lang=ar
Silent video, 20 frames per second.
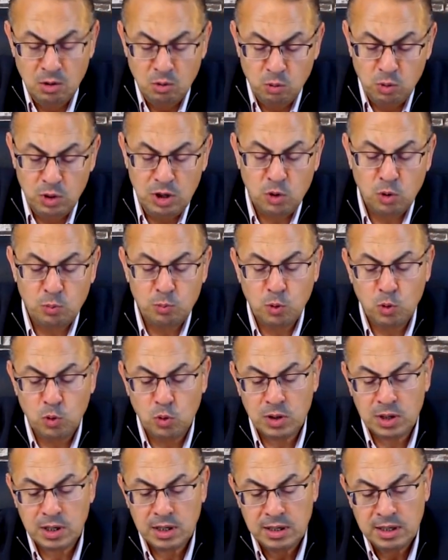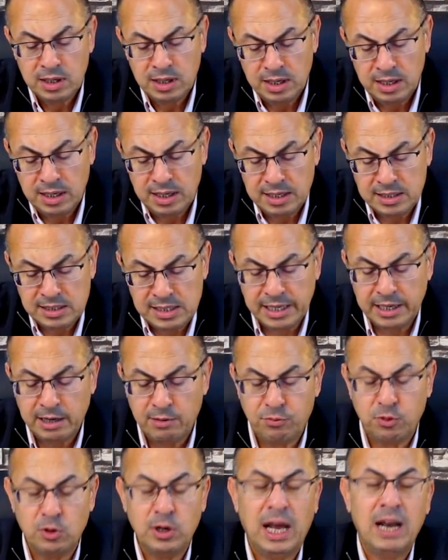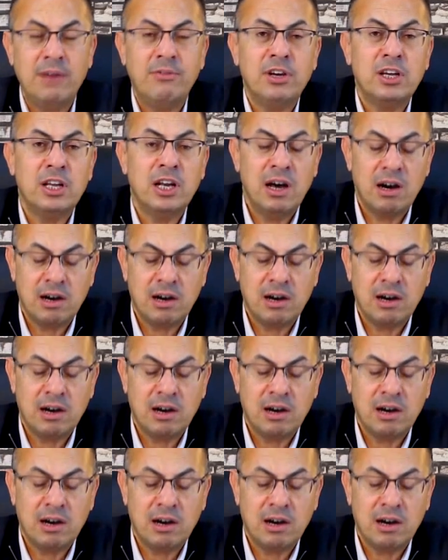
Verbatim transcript: والامور آه، زي الفل على فكره